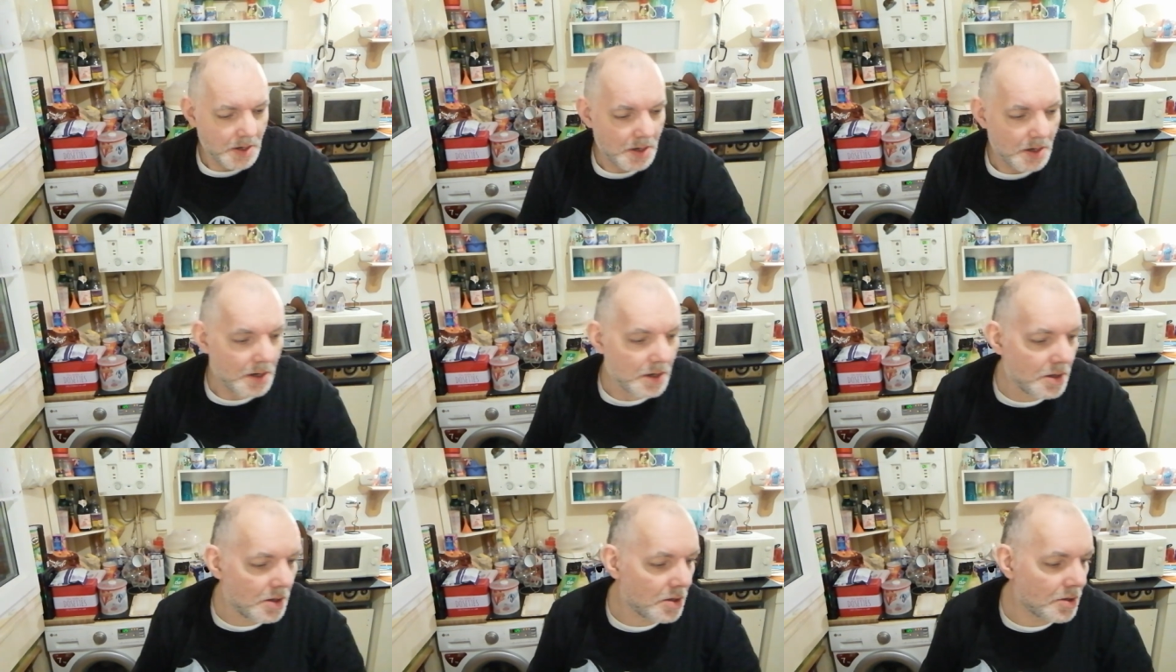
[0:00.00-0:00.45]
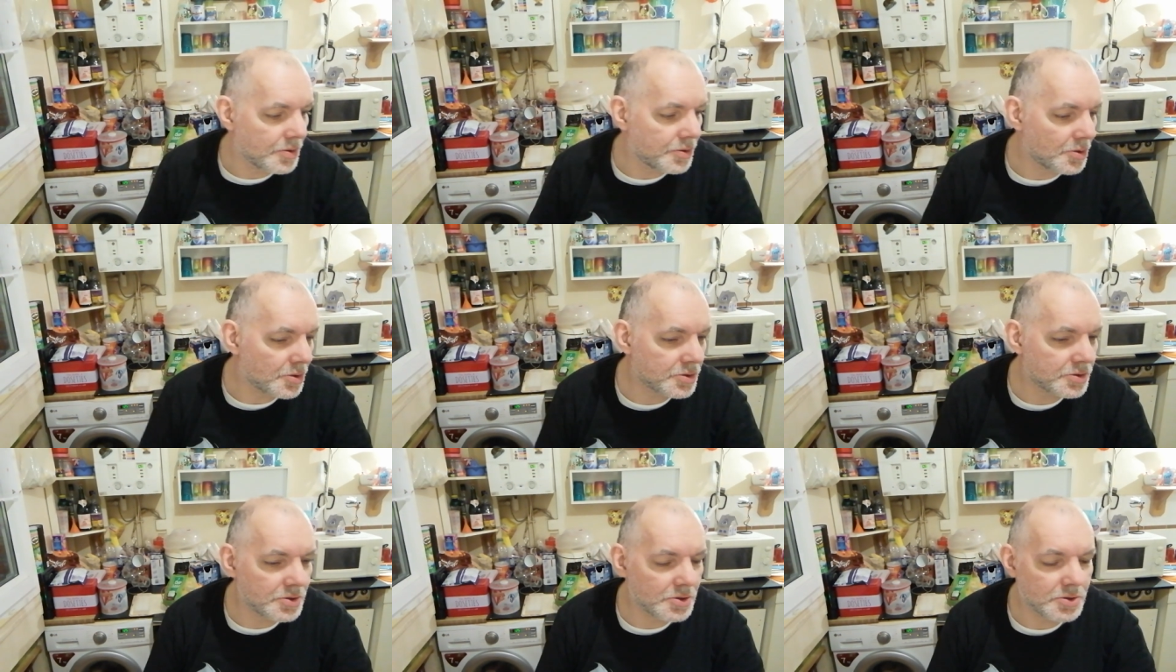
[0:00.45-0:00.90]
Alors,
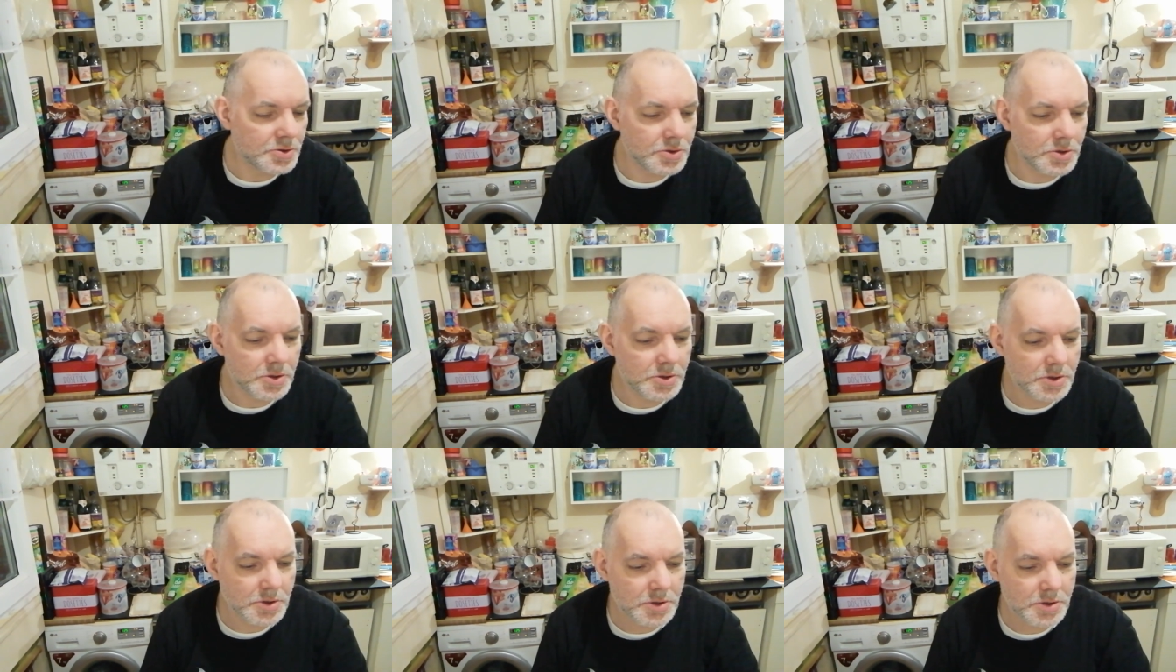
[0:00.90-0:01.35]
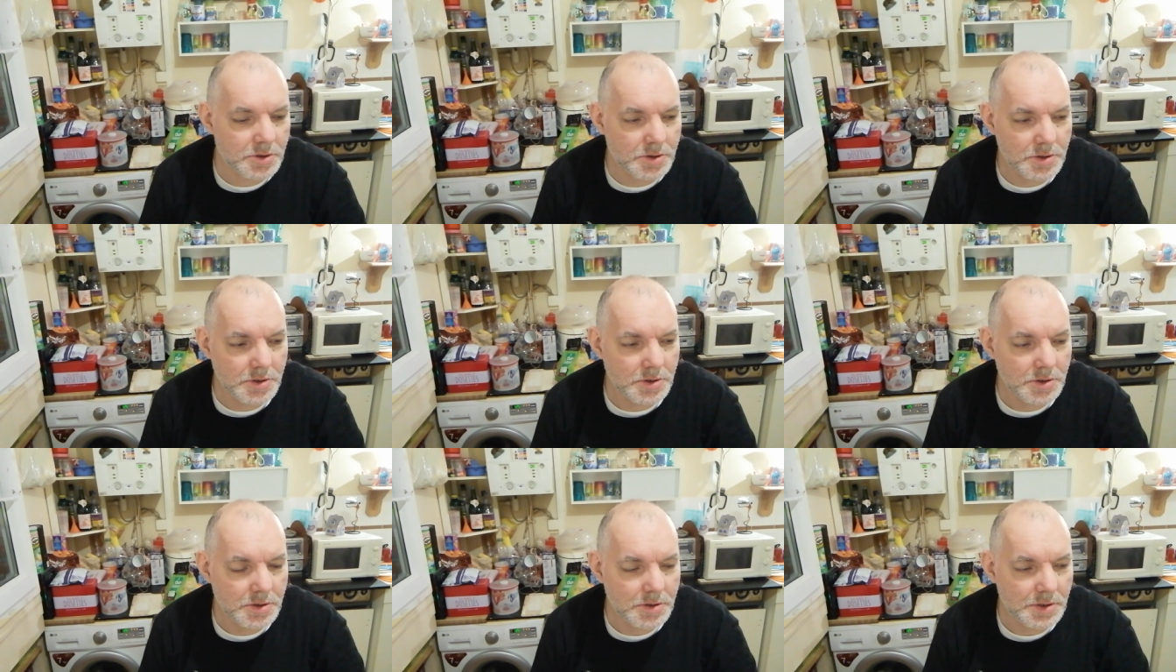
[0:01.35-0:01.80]
donc,
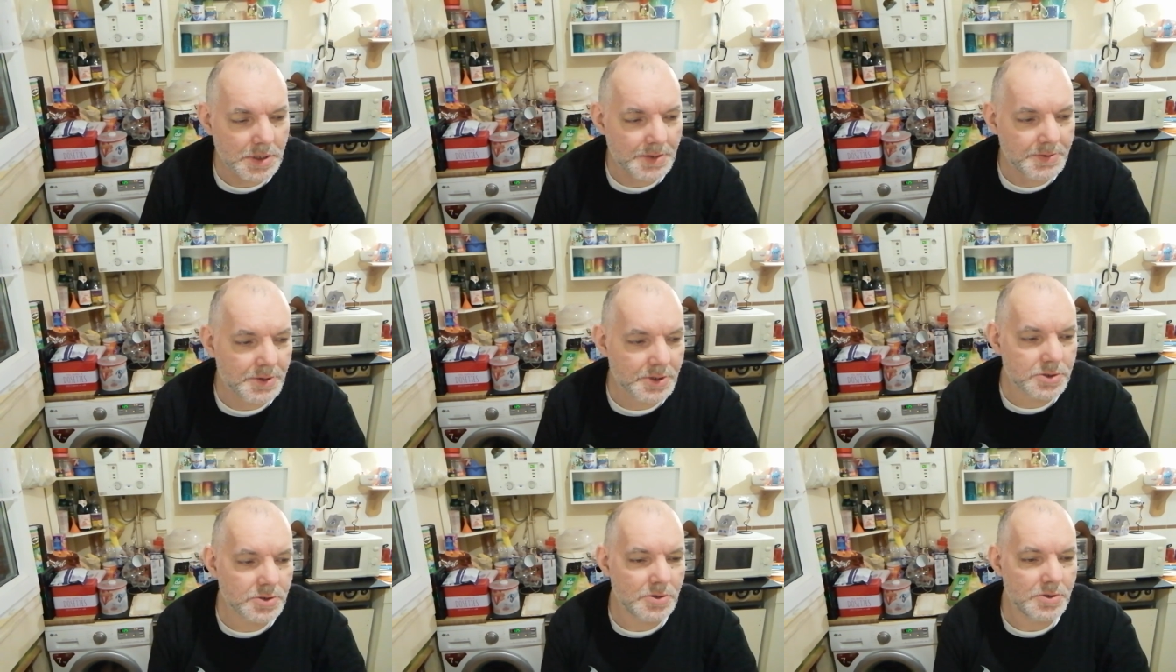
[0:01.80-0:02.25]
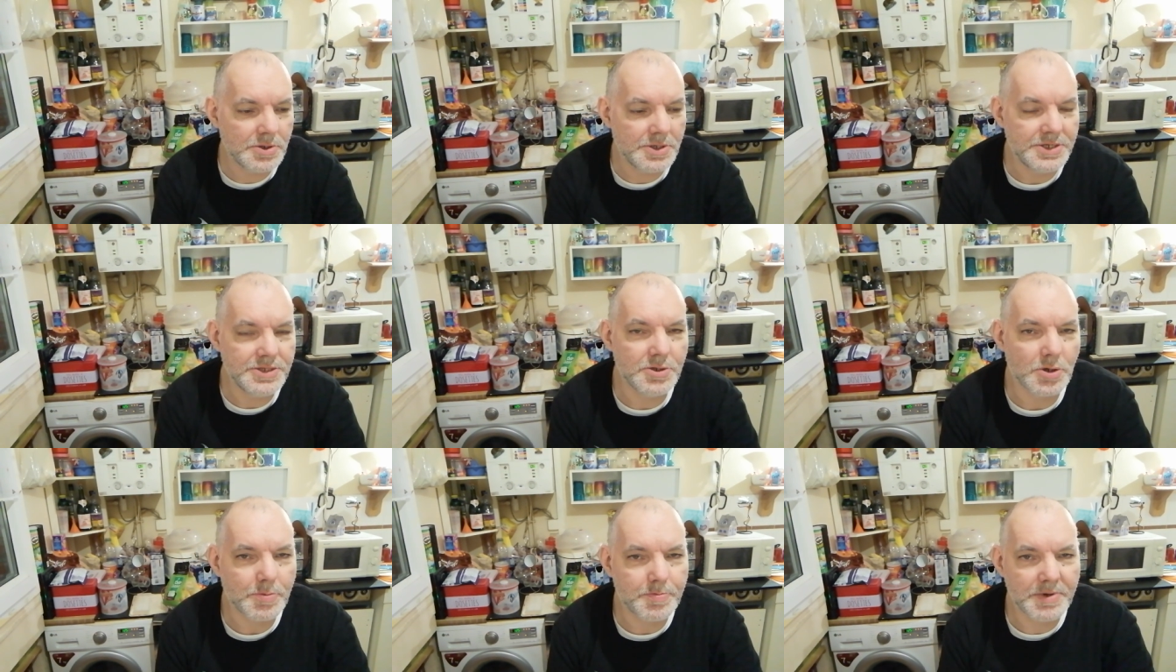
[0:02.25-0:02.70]
avant que
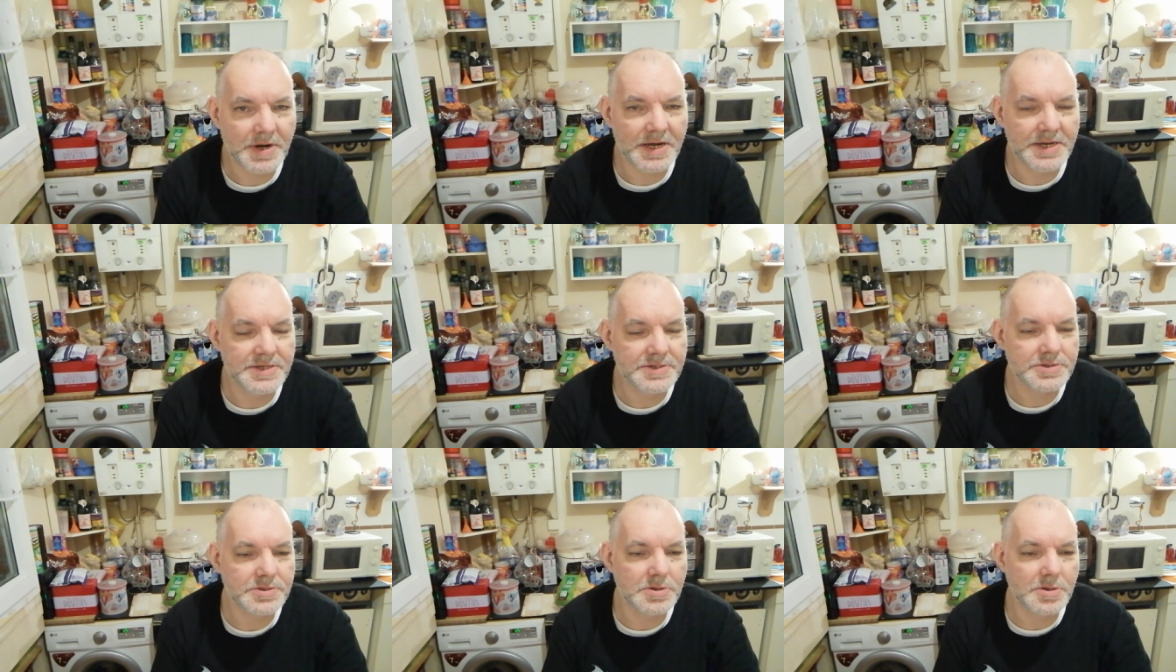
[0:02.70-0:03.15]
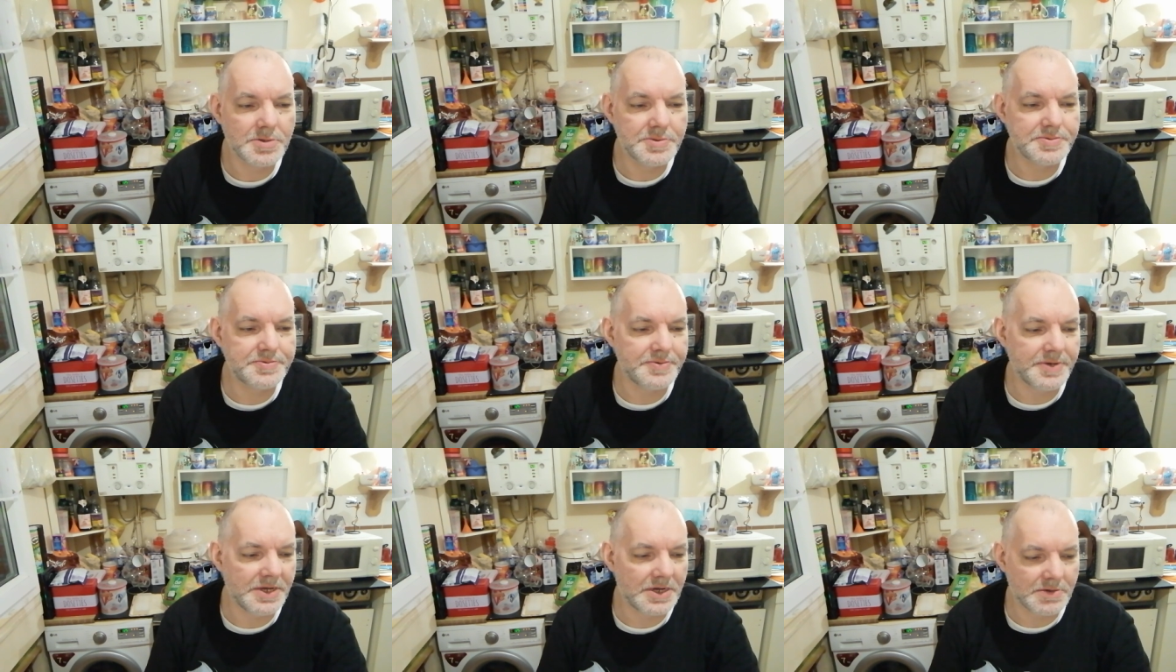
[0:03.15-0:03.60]
Leader price
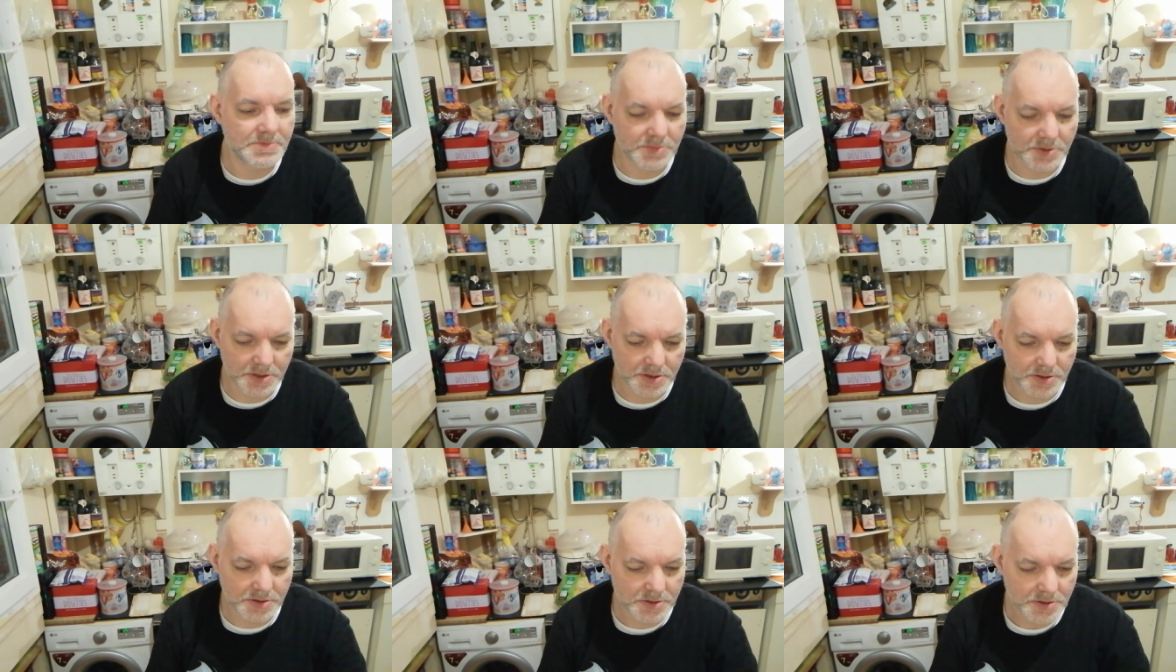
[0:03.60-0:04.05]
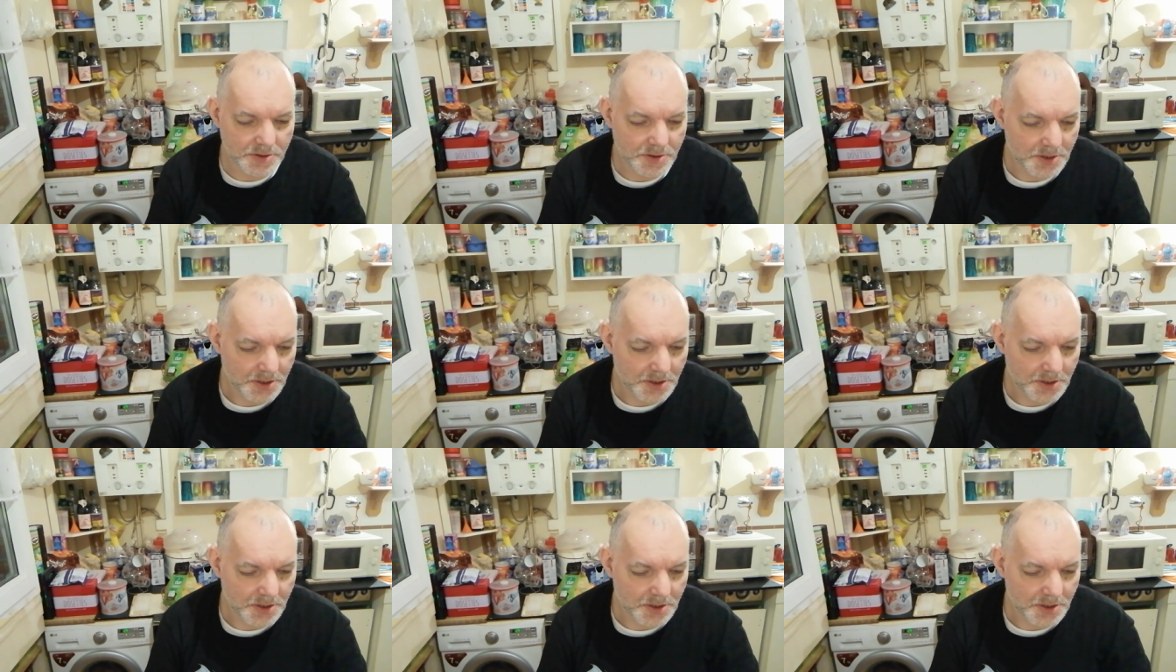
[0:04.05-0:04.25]
ferme,